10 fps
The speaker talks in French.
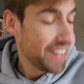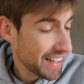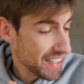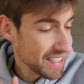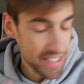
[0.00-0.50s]
Fait
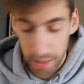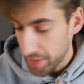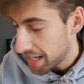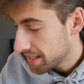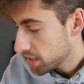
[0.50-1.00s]
que là, c'est ça,
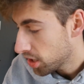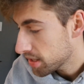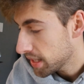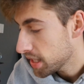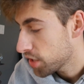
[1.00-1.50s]
assez
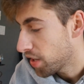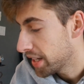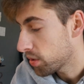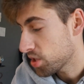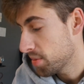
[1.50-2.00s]
jasé, je vais
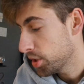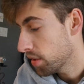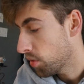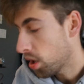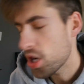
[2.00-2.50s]
aller continuer mes
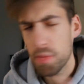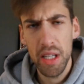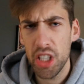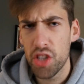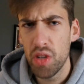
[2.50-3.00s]
devoirs, je
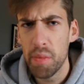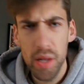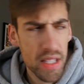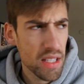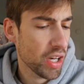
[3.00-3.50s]
pense que je vous l'ai
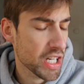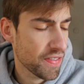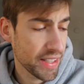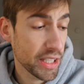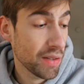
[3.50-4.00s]
pas dit, euh, j'ai
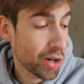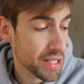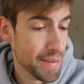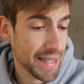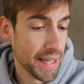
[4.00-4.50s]
fait des devoirs
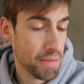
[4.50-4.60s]
ce matin,